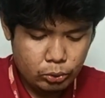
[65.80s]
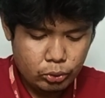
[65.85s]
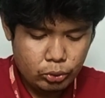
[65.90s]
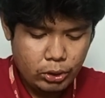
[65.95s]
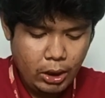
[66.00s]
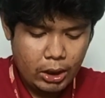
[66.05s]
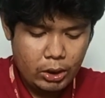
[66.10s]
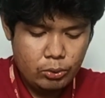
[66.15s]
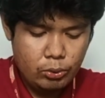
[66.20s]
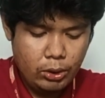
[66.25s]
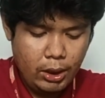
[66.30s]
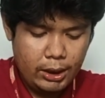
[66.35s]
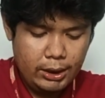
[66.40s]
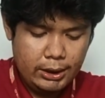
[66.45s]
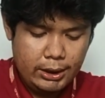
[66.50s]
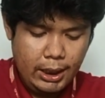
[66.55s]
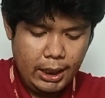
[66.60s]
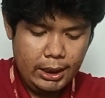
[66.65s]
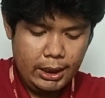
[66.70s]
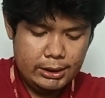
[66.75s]
untuk
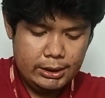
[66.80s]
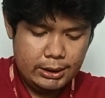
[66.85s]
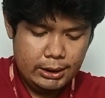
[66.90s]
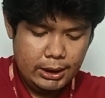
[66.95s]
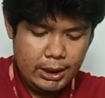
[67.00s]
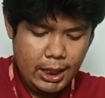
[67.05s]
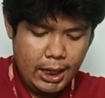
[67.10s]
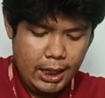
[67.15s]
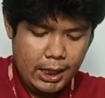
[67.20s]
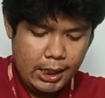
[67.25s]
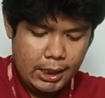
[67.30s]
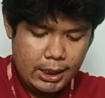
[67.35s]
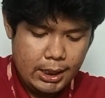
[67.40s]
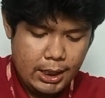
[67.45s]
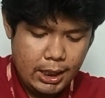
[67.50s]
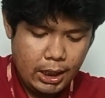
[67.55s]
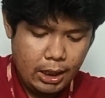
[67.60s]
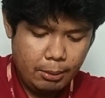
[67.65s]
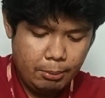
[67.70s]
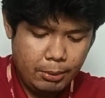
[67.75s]
kandungannya di sini
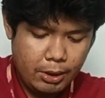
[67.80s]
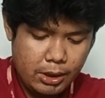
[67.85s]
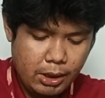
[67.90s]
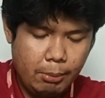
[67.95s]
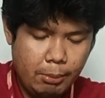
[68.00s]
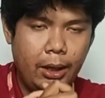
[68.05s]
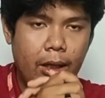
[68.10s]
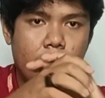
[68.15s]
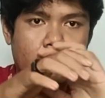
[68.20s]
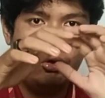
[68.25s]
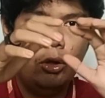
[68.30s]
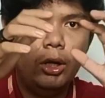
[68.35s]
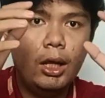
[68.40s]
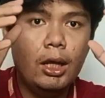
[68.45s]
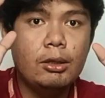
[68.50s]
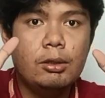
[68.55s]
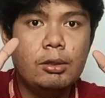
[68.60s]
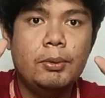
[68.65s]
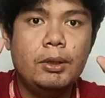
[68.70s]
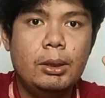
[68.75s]
ada namanya mentol
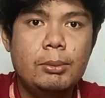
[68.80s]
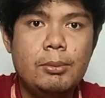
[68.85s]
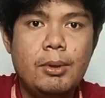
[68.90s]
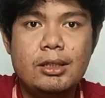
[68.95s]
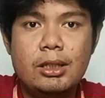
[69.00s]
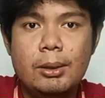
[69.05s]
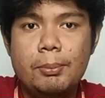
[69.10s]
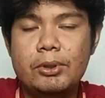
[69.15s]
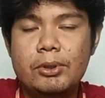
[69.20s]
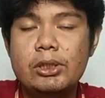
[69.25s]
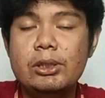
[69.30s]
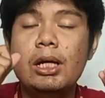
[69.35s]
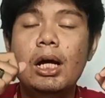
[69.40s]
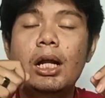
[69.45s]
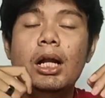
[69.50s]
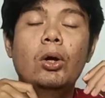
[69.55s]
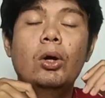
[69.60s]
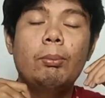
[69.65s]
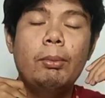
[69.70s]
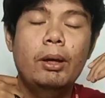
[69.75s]
ya seperti biasa pasti
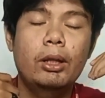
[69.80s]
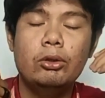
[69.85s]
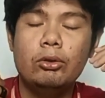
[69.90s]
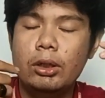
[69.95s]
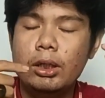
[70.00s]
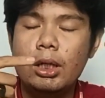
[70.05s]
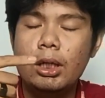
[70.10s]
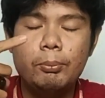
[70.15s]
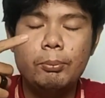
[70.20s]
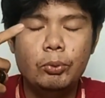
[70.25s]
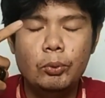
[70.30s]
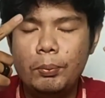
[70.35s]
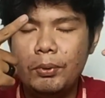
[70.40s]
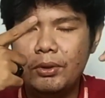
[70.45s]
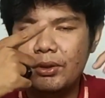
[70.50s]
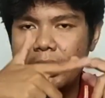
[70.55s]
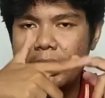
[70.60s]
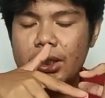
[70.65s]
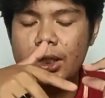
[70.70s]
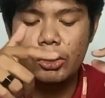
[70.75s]
ada mentolnya
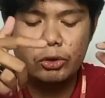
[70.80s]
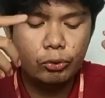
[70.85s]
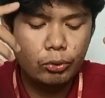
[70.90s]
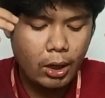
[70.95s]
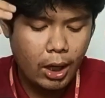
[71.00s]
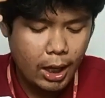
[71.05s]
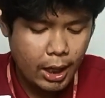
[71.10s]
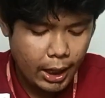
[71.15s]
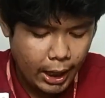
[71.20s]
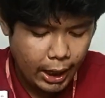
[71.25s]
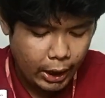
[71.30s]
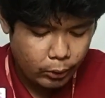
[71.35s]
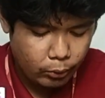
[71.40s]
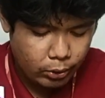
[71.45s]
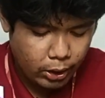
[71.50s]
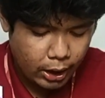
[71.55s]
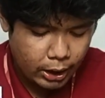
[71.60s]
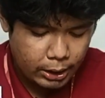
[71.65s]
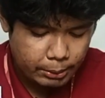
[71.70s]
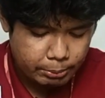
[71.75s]
60% dan juga
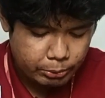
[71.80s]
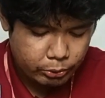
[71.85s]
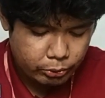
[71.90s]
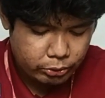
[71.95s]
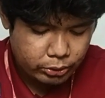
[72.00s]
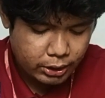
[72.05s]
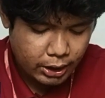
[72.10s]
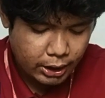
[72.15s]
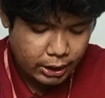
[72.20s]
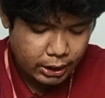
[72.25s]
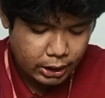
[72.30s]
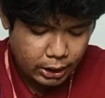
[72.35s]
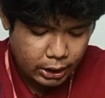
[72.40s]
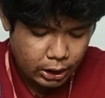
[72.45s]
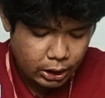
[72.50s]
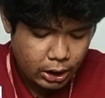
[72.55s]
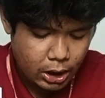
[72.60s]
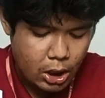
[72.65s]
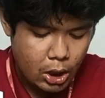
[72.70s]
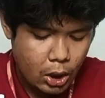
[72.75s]
eukaliptusnya ini
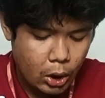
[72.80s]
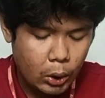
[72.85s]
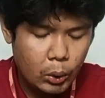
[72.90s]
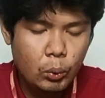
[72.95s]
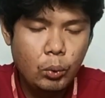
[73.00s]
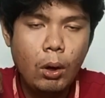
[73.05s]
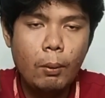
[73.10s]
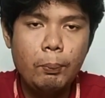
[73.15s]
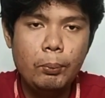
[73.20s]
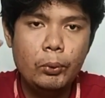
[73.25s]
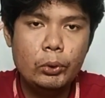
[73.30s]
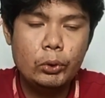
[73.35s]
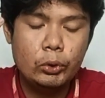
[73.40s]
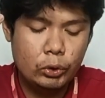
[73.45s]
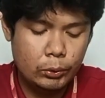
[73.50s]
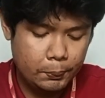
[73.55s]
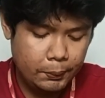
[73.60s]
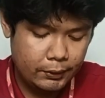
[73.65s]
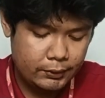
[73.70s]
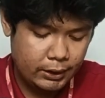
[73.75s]
27%
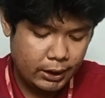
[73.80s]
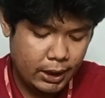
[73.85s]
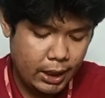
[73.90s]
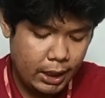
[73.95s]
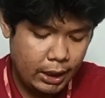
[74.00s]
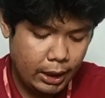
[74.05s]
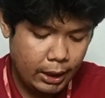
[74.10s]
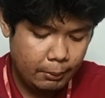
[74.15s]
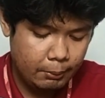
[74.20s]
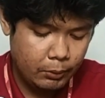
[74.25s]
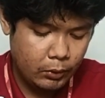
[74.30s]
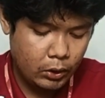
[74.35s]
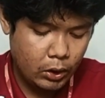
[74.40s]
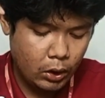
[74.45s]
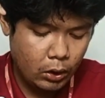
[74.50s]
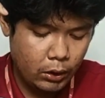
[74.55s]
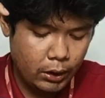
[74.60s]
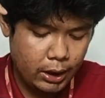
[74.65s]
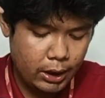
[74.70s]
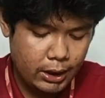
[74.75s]
dan lemon
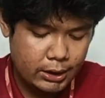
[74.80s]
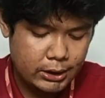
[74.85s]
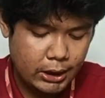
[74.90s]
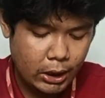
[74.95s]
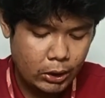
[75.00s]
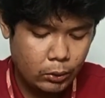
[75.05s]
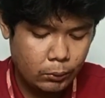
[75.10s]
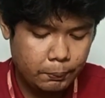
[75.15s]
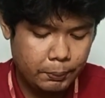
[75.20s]
oilnya 1%